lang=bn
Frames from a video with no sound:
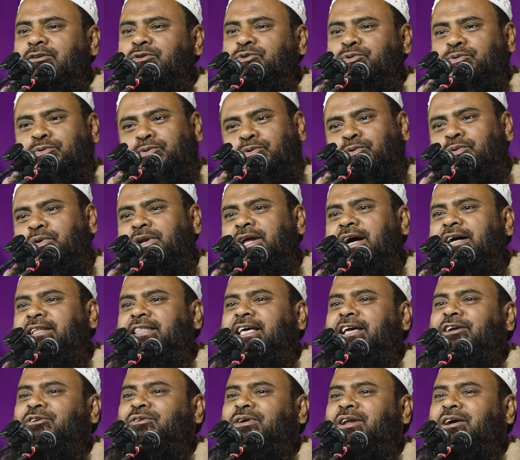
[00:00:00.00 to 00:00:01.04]
সুর করে
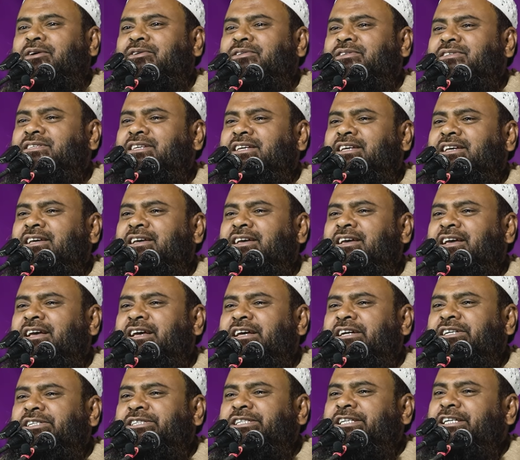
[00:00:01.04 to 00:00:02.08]
আদায় করা হচ্ছে
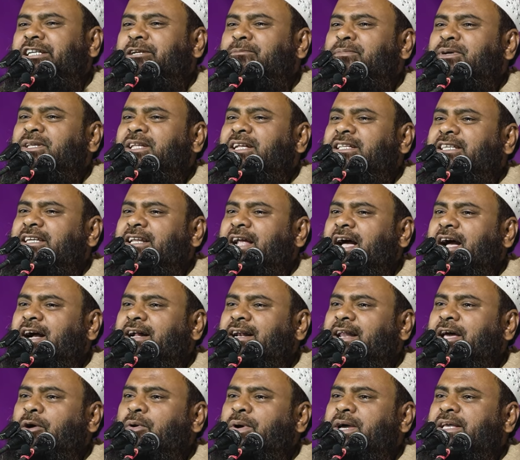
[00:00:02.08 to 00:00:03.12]
শির বেদাতের
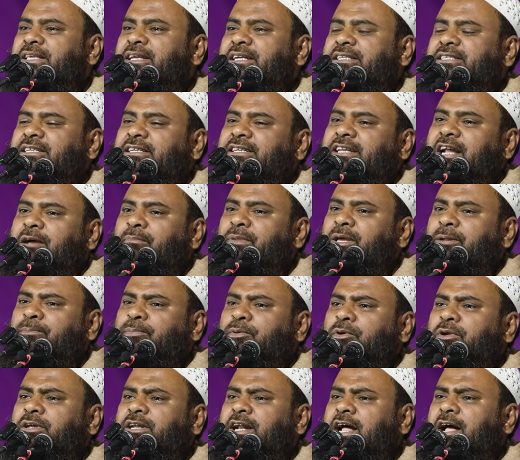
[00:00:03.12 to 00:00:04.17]
আখড়া হয়ে যাচ্ছে গ্রামের
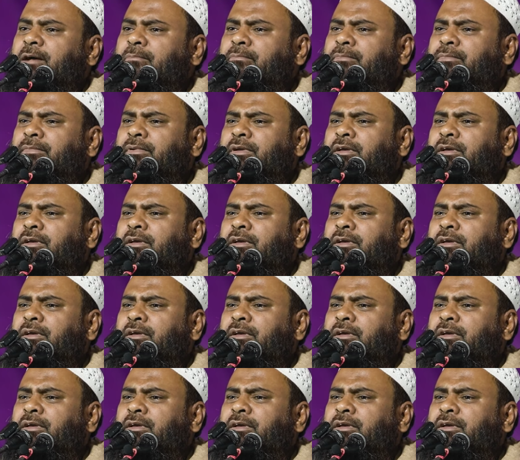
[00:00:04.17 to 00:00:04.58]
পর গ্রাম